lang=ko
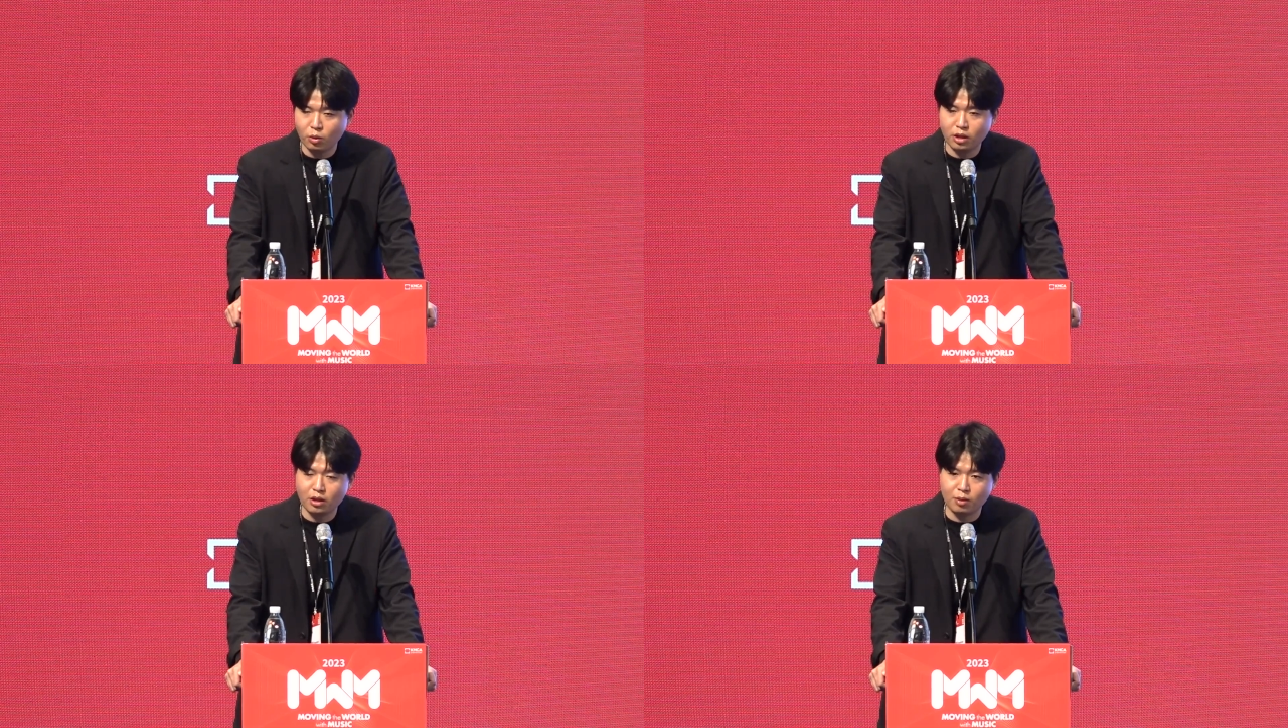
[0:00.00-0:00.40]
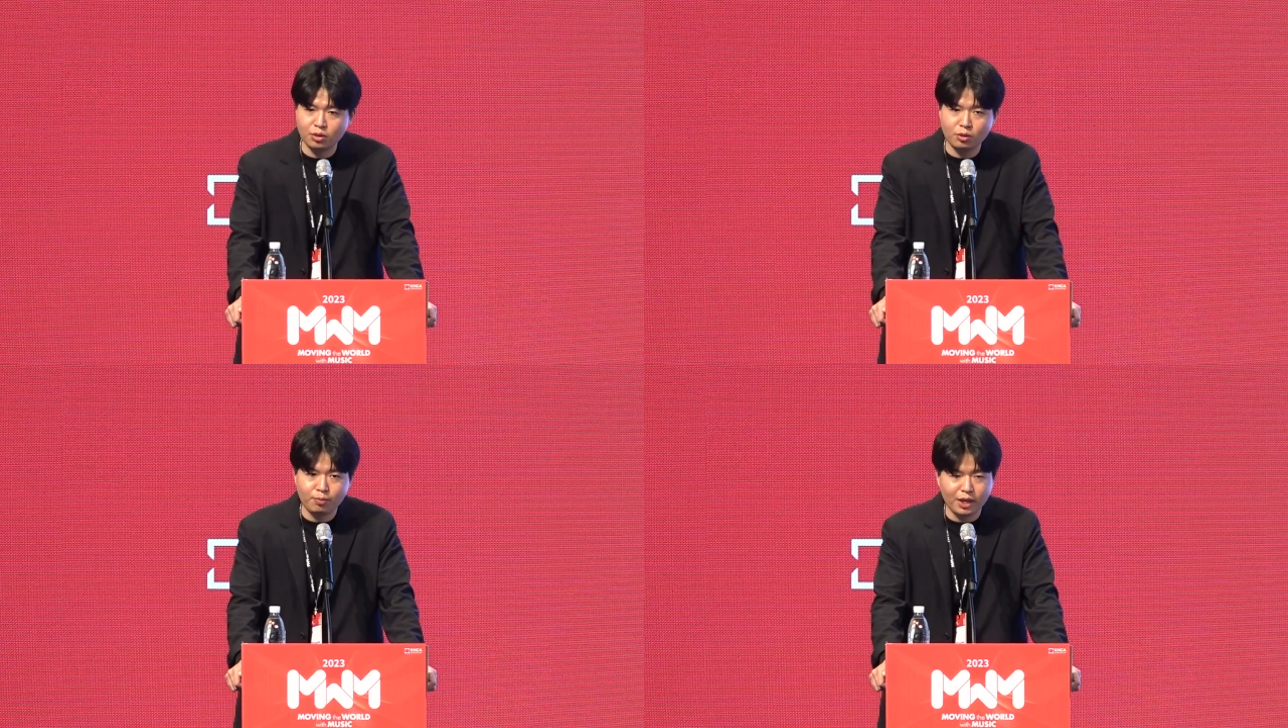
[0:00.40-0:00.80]
또한
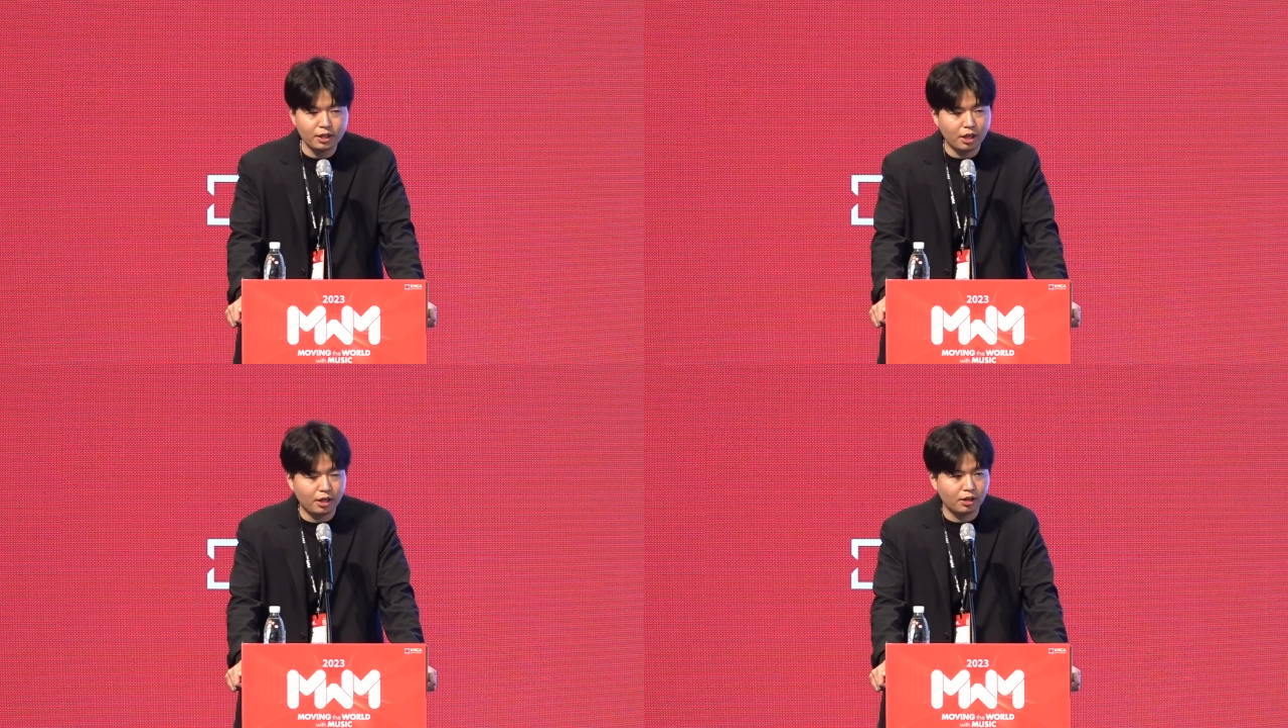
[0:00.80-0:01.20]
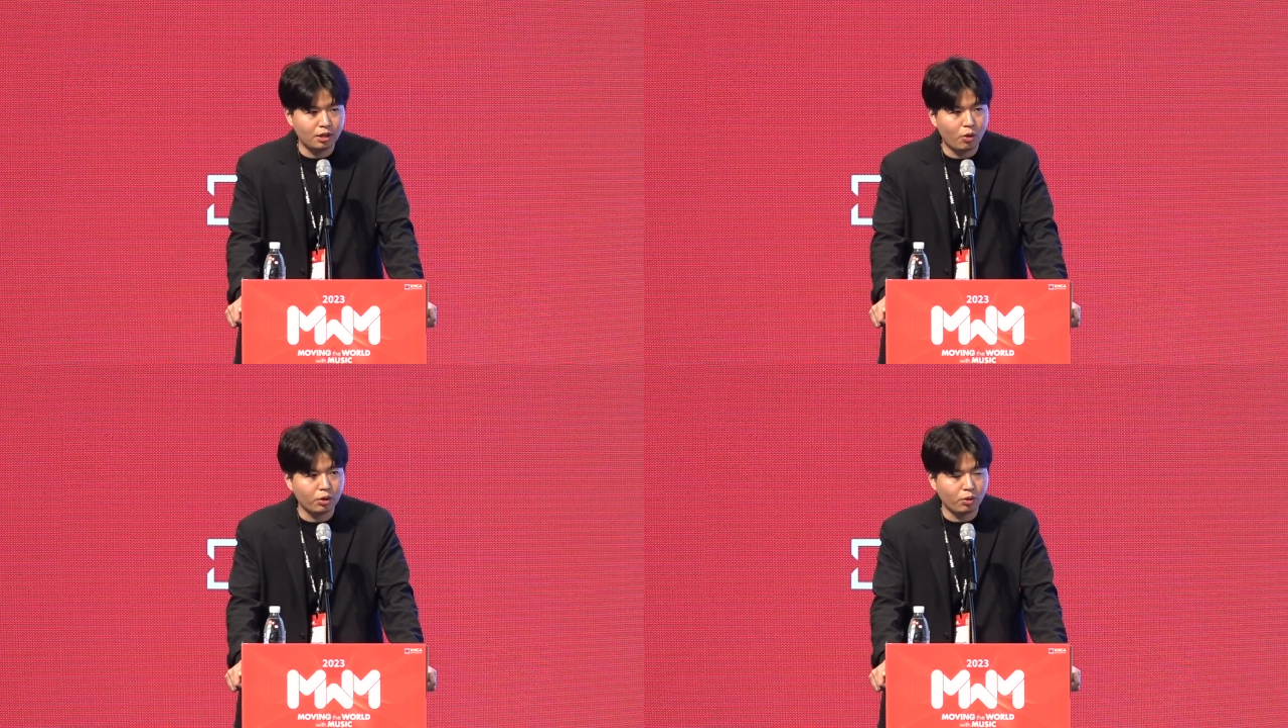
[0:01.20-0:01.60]
아무래도 빠르게
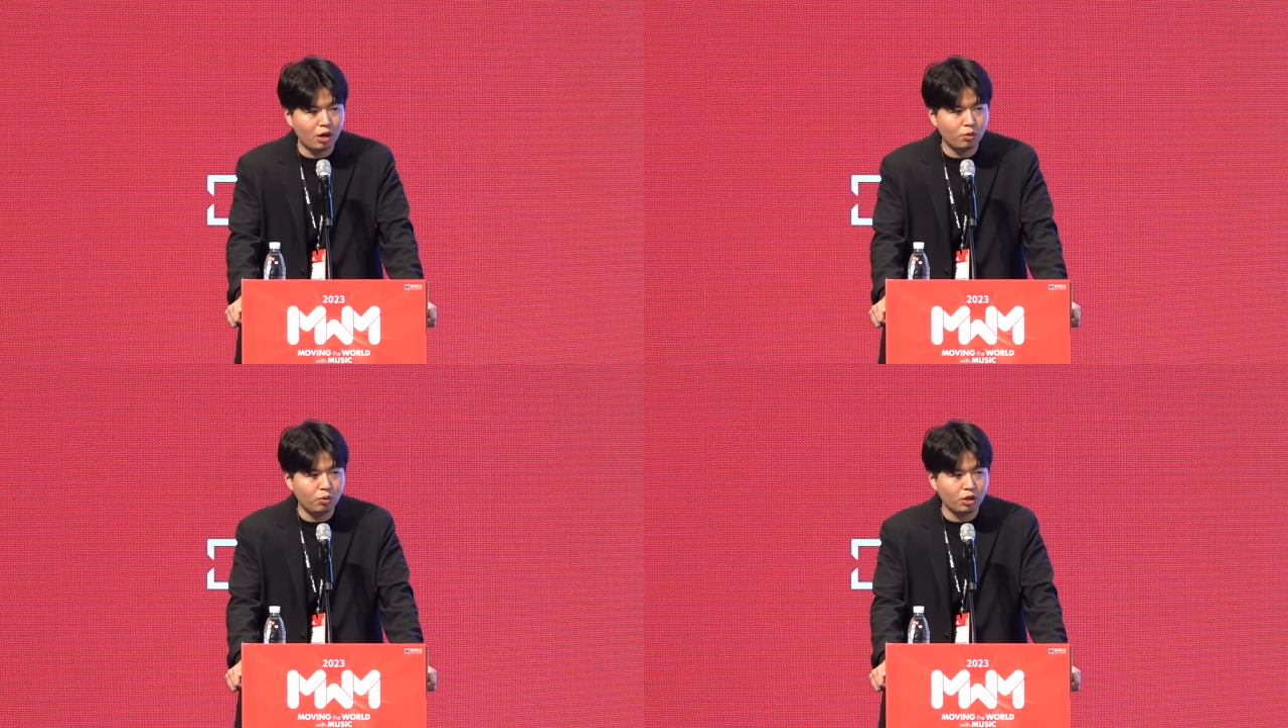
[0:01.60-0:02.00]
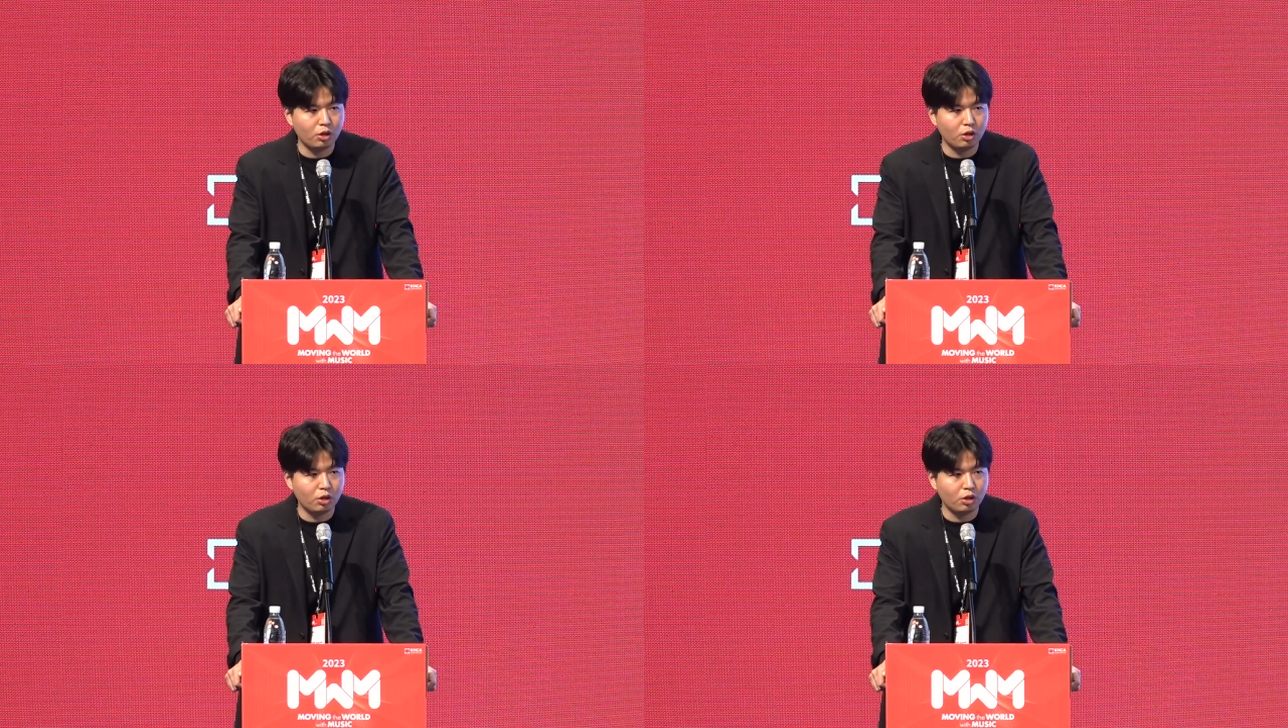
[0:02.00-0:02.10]
나오기도 하고